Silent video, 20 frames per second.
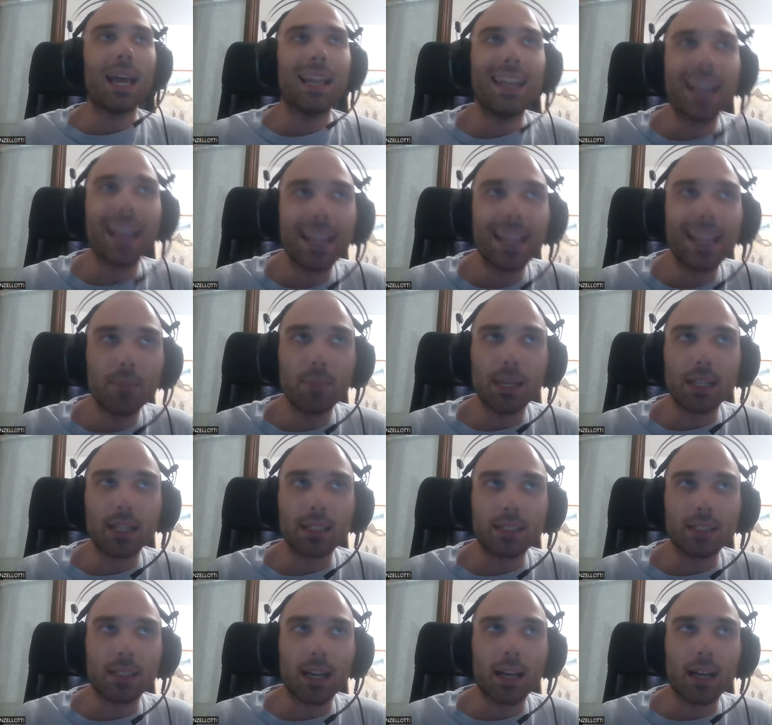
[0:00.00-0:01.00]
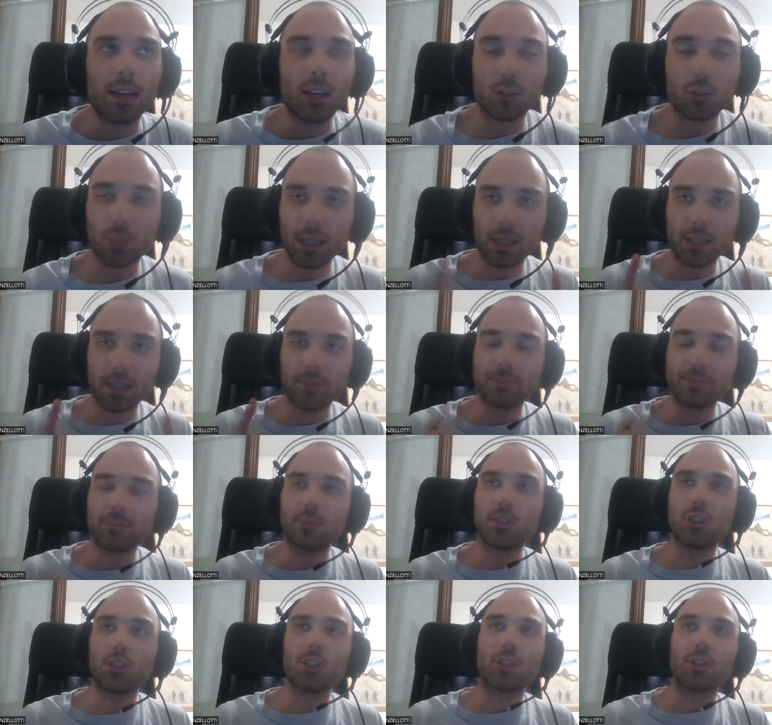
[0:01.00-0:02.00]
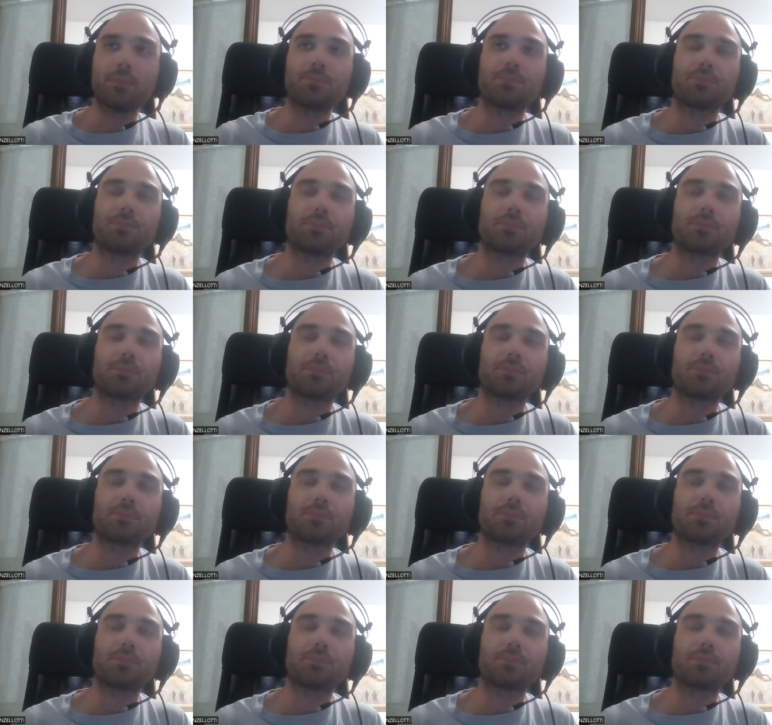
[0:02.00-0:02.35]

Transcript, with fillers: la libertà, aspetta, dice